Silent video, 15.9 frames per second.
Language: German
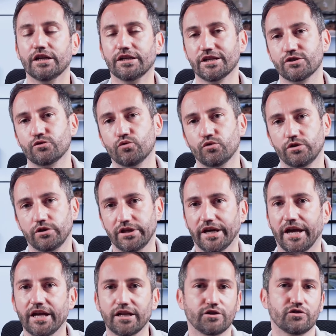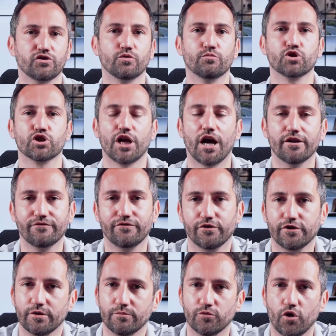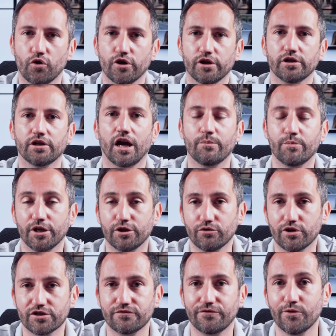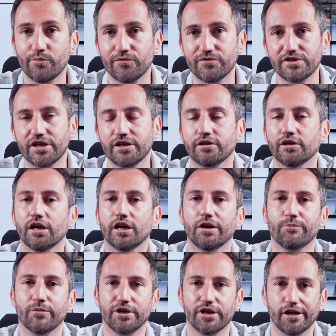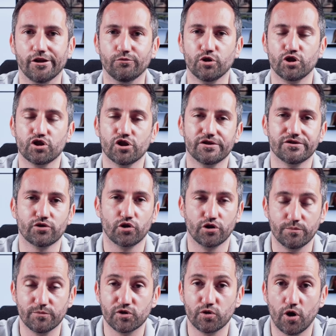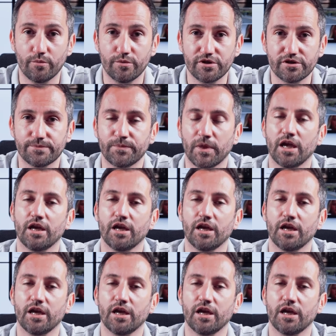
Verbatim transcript: dass du direkt zum Start von dem neuen iPadOS 15 mit deinen Widgets Widgets von einem Store bist,